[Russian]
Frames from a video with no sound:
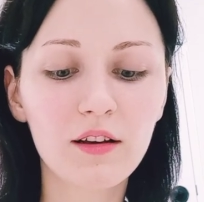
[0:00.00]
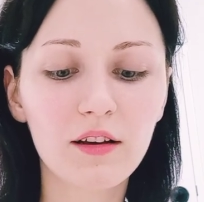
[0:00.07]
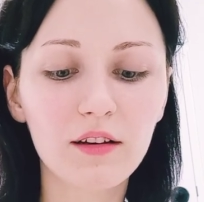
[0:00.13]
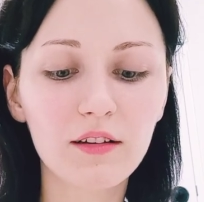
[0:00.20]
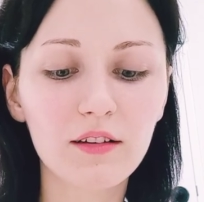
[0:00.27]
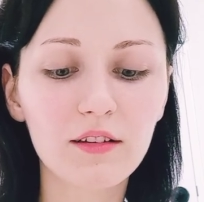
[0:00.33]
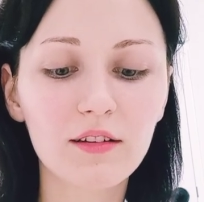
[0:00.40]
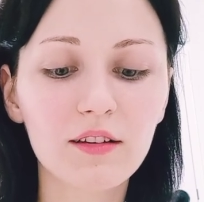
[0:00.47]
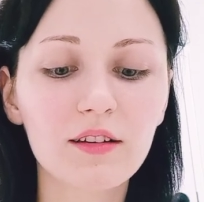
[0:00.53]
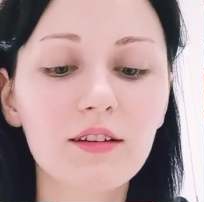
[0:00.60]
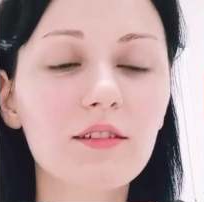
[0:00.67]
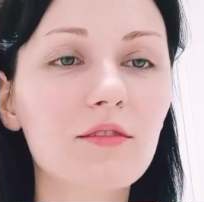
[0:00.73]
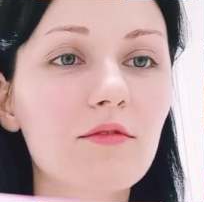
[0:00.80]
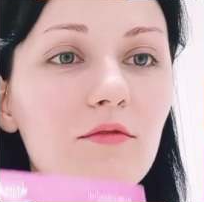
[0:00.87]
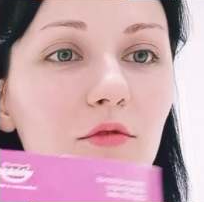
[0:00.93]
А,
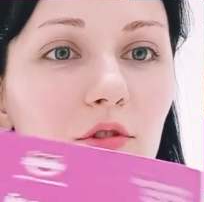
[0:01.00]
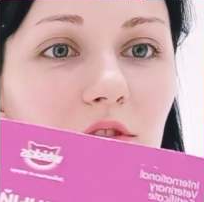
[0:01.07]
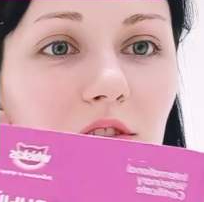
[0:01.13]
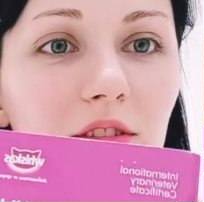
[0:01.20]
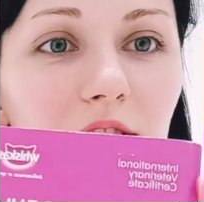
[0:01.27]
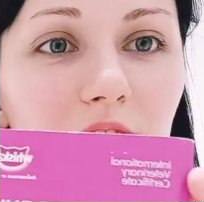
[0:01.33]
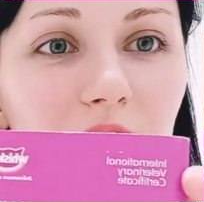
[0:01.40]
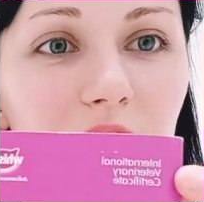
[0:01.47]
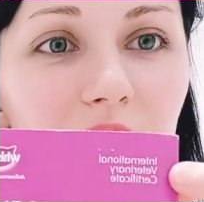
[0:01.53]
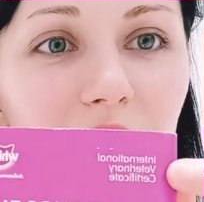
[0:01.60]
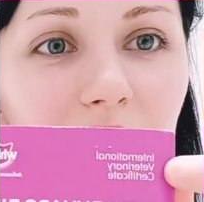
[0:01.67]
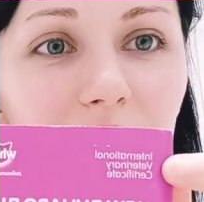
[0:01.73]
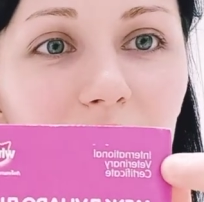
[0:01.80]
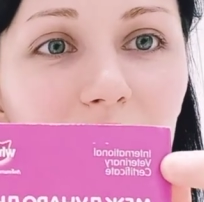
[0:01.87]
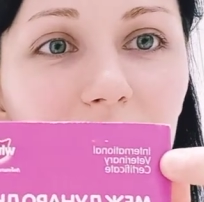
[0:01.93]
вот
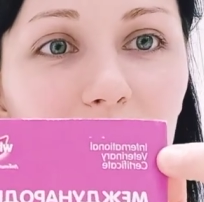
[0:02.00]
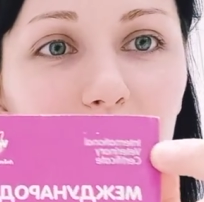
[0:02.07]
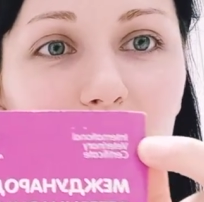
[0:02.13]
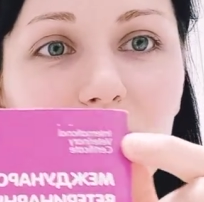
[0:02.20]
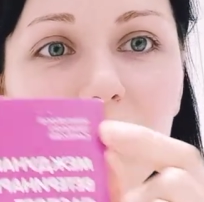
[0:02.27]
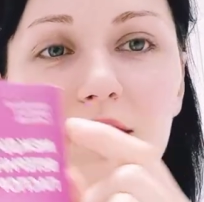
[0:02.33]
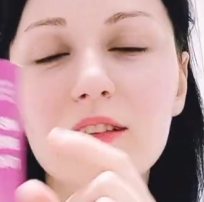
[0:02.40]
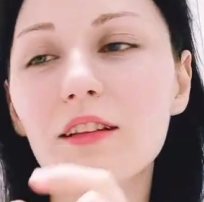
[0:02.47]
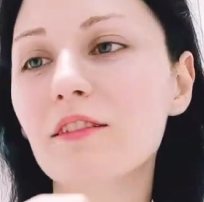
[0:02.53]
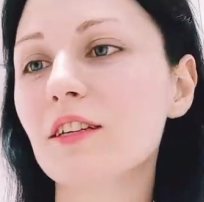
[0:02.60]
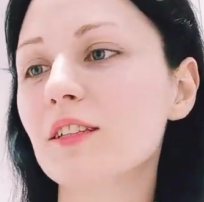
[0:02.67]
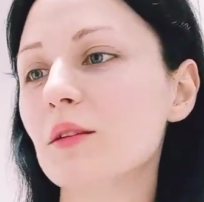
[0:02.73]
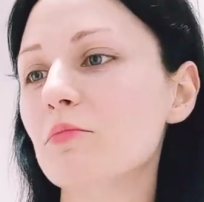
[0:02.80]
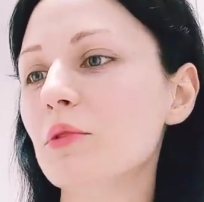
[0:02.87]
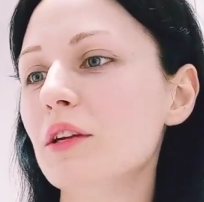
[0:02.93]
здесь это написано,
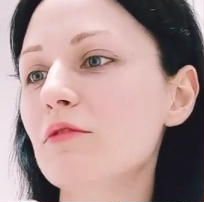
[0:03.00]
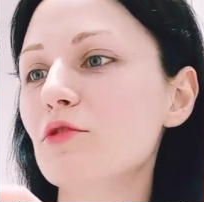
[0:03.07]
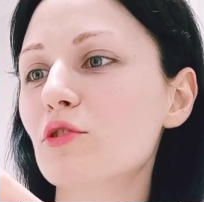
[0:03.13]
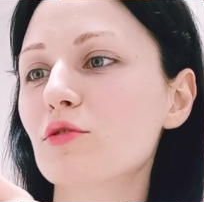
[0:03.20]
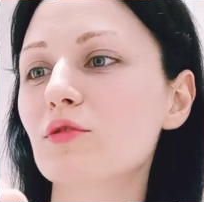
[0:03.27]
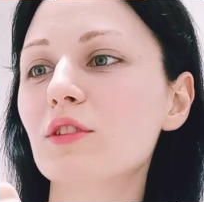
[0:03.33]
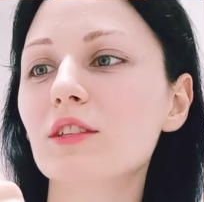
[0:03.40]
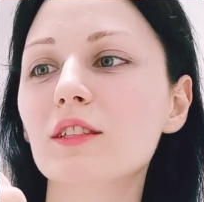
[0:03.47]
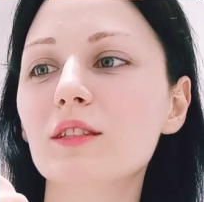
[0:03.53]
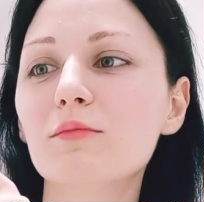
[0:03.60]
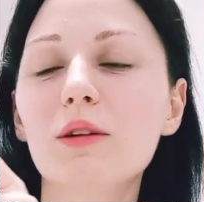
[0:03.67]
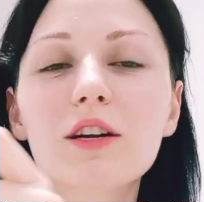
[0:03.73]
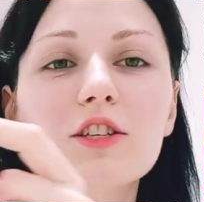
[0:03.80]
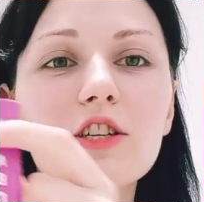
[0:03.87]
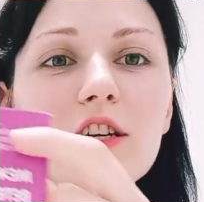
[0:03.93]
наверное, перевернутое
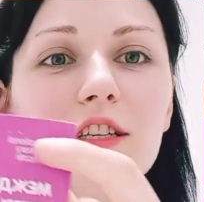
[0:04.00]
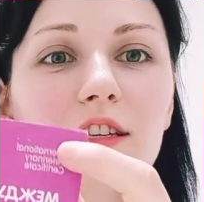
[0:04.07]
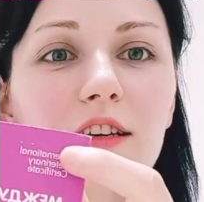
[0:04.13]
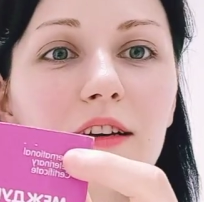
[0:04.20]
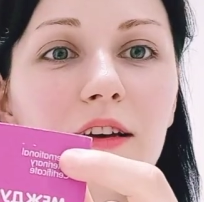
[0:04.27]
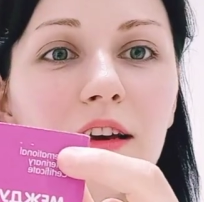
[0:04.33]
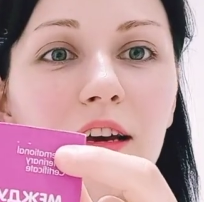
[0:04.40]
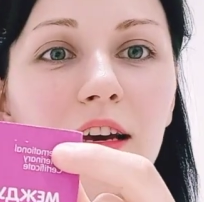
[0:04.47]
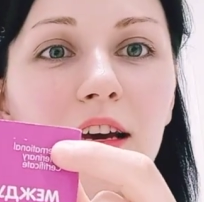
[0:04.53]
изображение.